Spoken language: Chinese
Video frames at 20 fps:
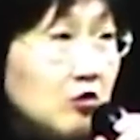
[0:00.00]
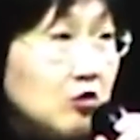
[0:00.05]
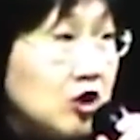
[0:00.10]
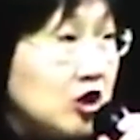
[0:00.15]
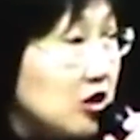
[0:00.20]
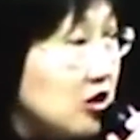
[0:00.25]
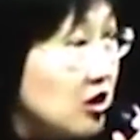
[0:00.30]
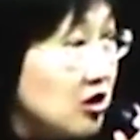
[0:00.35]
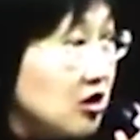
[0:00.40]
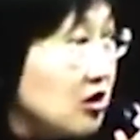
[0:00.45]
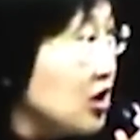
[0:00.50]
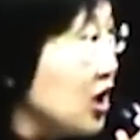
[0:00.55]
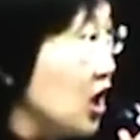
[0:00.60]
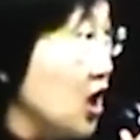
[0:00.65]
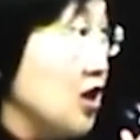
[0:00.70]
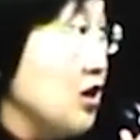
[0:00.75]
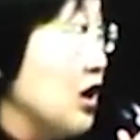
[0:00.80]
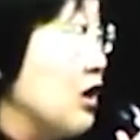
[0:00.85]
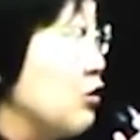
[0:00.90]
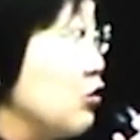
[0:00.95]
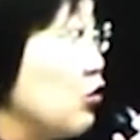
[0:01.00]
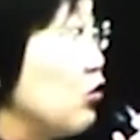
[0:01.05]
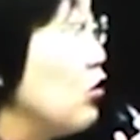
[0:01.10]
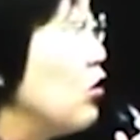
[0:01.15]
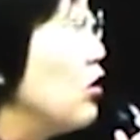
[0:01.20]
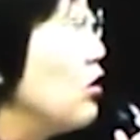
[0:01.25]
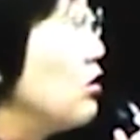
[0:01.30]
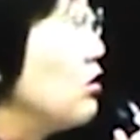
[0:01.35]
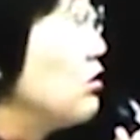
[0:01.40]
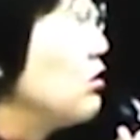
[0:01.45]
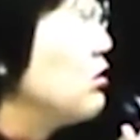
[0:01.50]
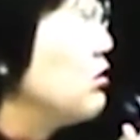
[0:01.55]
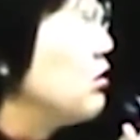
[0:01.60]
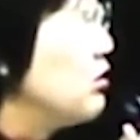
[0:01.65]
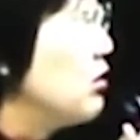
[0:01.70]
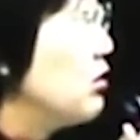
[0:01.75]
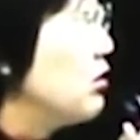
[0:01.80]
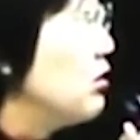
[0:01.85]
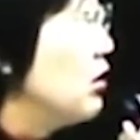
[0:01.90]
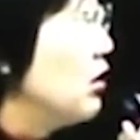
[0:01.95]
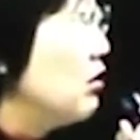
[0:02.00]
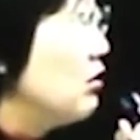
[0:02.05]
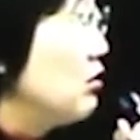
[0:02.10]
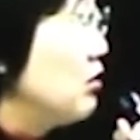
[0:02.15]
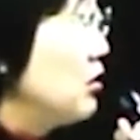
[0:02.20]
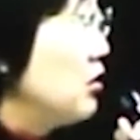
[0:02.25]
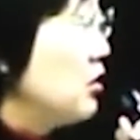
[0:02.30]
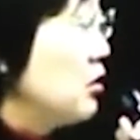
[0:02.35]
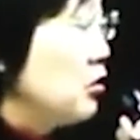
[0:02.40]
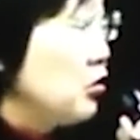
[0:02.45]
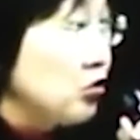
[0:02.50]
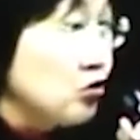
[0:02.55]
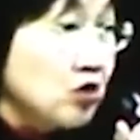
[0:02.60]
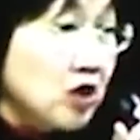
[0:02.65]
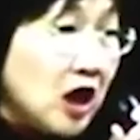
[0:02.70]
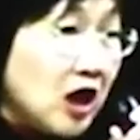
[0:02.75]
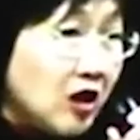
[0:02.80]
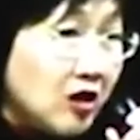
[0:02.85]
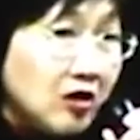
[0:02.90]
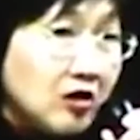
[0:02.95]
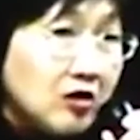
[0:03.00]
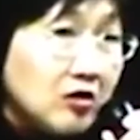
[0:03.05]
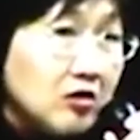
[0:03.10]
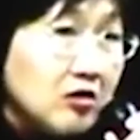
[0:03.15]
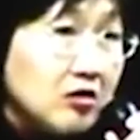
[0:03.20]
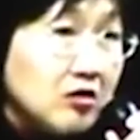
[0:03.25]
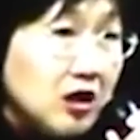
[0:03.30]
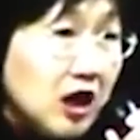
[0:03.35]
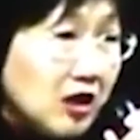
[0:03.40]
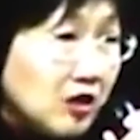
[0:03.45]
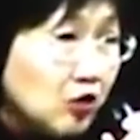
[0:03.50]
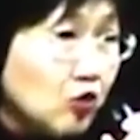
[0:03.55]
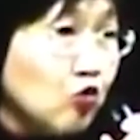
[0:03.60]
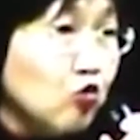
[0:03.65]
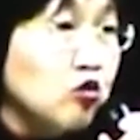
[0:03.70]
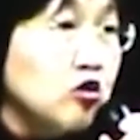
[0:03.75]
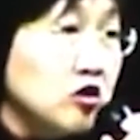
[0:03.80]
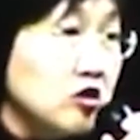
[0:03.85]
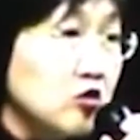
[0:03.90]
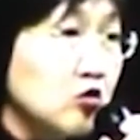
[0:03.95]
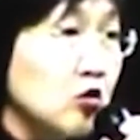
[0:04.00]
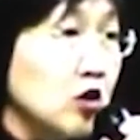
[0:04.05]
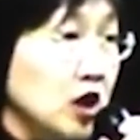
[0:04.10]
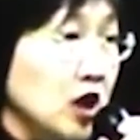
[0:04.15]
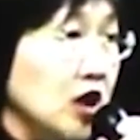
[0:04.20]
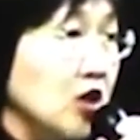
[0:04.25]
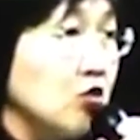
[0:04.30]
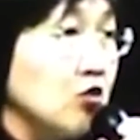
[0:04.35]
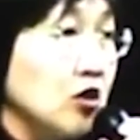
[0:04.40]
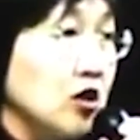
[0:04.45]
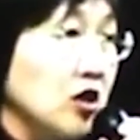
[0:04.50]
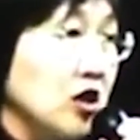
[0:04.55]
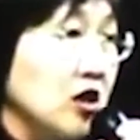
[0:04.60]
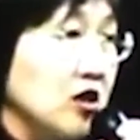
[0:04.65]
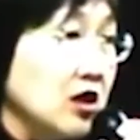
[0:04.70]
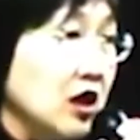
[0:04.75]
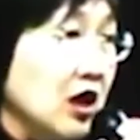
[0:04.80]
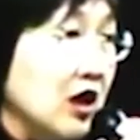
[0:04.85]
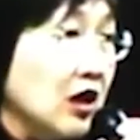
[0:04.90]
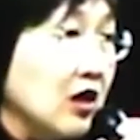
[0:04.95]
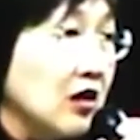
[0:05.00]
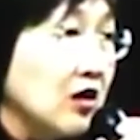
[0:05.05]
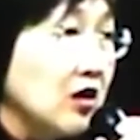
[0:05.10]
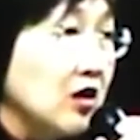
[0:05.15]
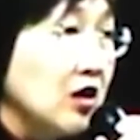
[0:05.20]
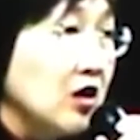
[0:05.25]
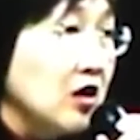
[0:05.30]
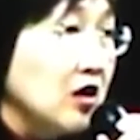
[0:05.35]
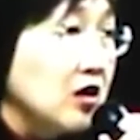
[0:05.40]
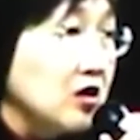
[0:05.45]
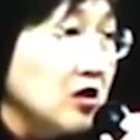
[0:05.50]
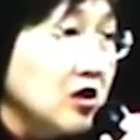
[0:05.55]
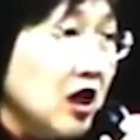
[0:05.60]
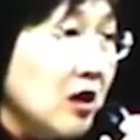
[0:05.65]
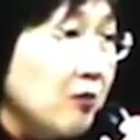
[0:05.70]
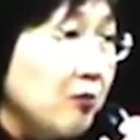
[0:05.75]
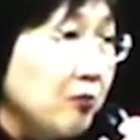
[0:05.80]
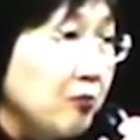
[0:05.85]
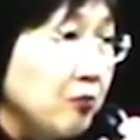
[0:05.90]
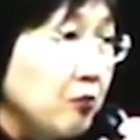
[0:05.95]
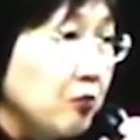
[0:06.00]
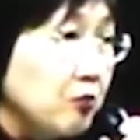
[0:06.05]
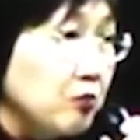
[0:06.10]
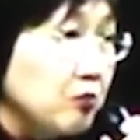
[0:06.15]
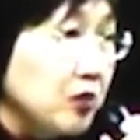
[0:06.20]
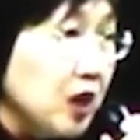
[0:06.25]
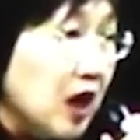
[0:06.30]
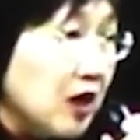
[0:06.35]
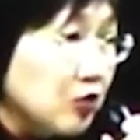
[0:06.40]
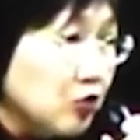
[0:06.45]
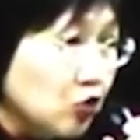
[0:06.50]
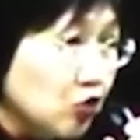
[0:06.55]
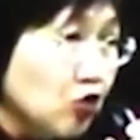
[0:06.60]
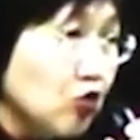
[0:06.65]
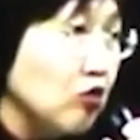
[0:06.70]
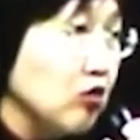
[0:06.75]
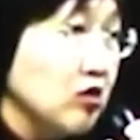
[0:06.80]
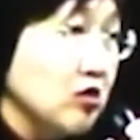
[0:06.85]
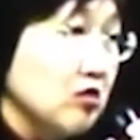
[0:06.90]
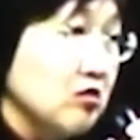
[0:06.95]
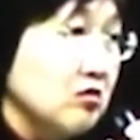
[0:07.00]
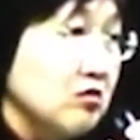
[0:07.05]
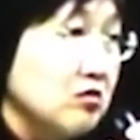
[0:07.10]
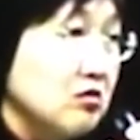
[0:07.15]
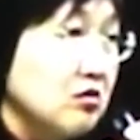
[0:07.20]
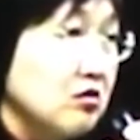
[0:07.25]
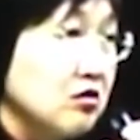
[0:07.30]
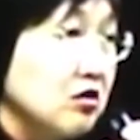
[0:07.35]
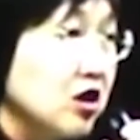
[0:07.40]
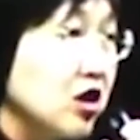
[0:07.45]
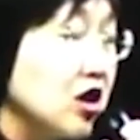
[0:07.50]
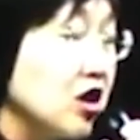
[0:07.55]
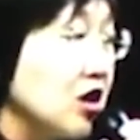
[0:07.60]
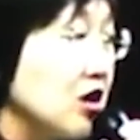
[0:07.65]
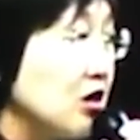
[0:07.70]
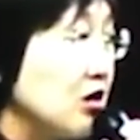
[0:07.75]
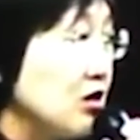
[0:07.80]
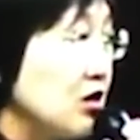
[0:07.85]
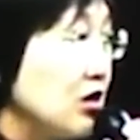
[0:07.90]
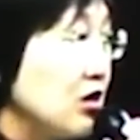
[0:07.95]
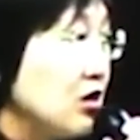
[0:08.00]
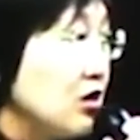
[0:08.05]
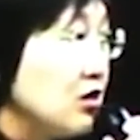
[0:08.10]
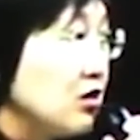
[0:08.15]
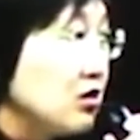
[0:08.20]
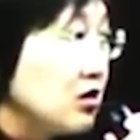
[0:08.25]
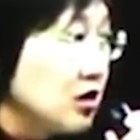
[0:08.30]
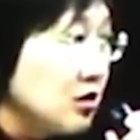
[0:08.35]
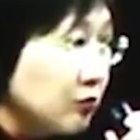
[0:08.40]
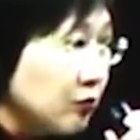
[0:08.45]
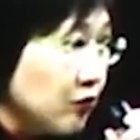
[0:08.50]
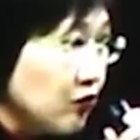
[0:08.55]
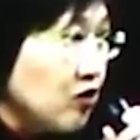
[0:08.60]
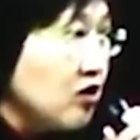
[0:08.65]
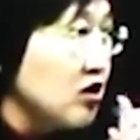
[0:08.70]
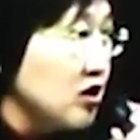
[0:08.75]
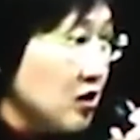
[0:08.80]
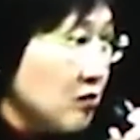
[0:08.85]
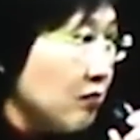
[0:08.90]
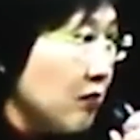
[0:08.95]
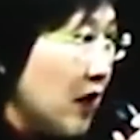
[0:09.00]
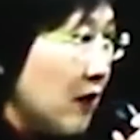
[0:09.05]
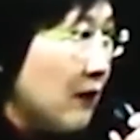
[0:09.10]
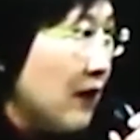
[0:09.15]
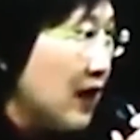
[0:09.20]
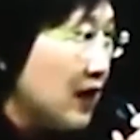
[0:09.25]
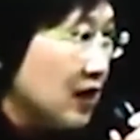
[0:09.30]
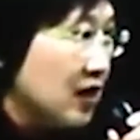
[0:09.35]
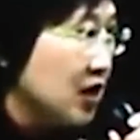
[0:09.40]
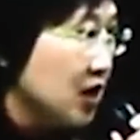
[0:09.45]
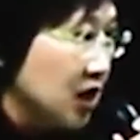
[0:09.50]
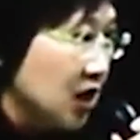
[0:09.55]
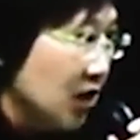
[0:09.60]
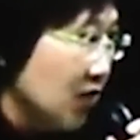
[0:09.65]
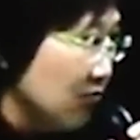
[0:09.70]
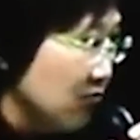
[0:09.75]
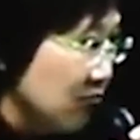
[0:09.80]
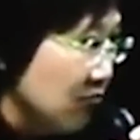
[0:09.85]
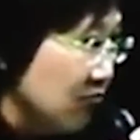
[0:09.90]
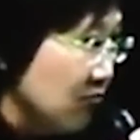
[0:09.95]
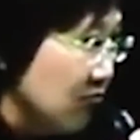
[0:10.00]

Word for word: 我心里真的很难过。”哦，我说他他的无知我可以原谅他，可是他他错了。第一，这不是你爸爸的钱，